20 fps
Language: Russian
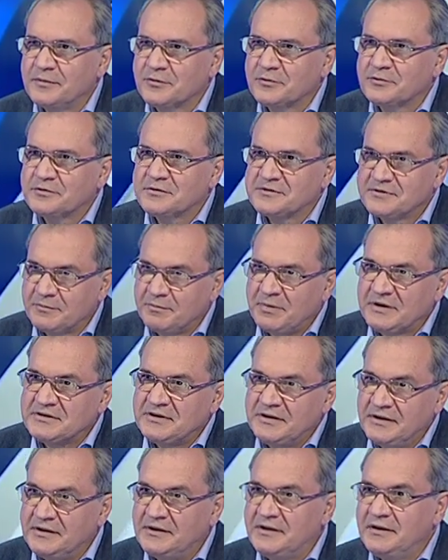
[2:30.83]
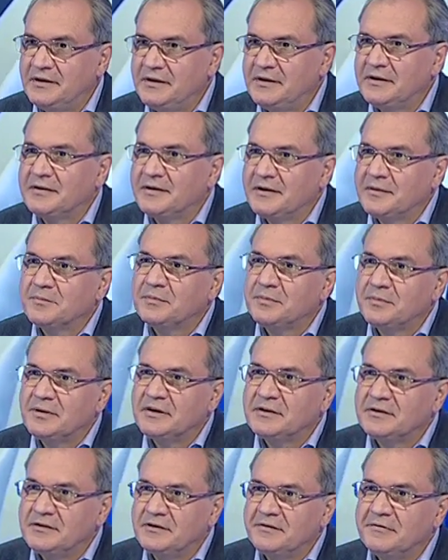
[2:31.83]
Просто за последние там,
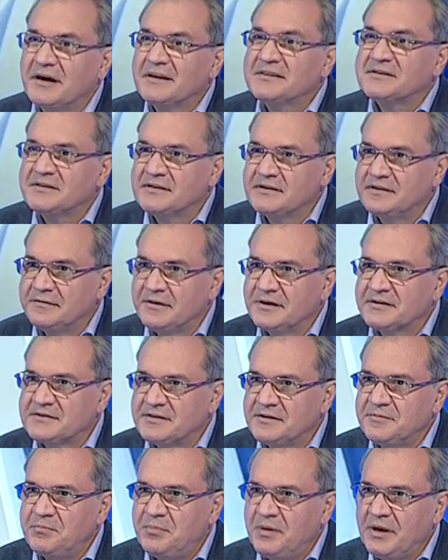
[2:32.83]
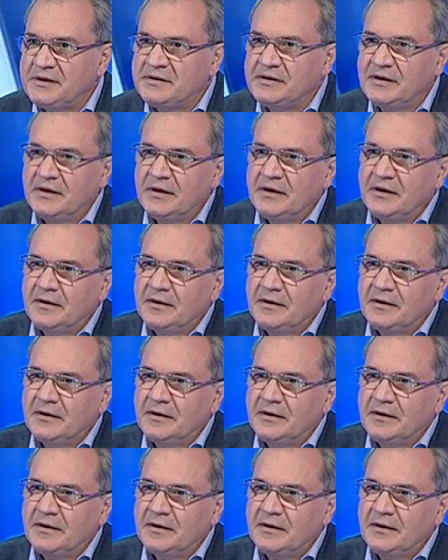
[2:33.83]
лет 20-25